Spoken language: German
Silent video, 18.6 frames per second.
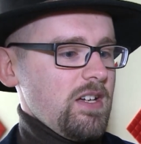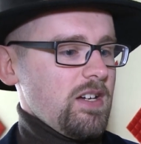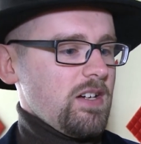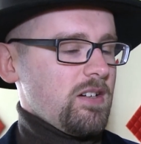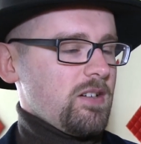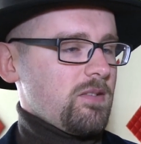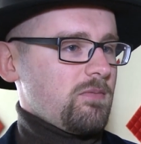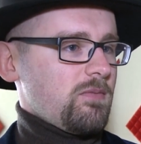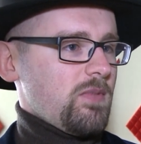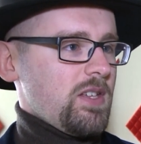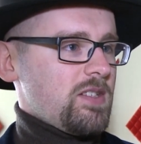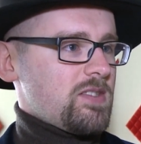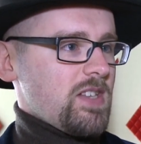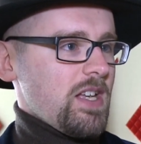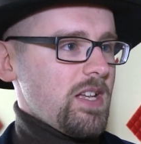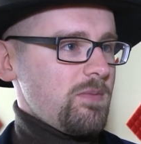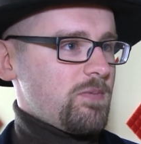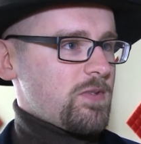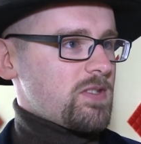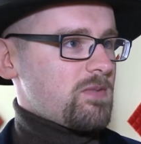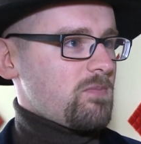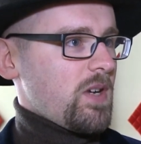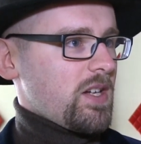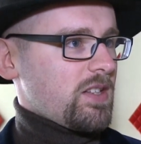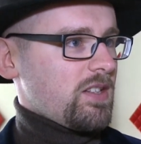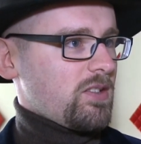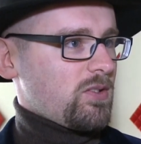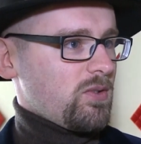Ähm, ich selbst
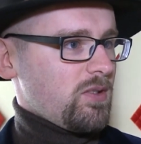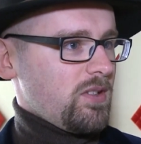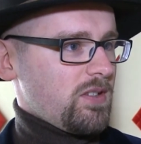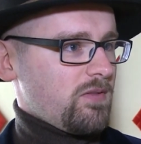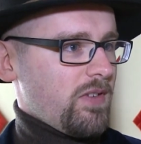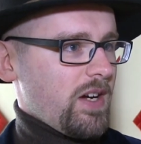mache natürlich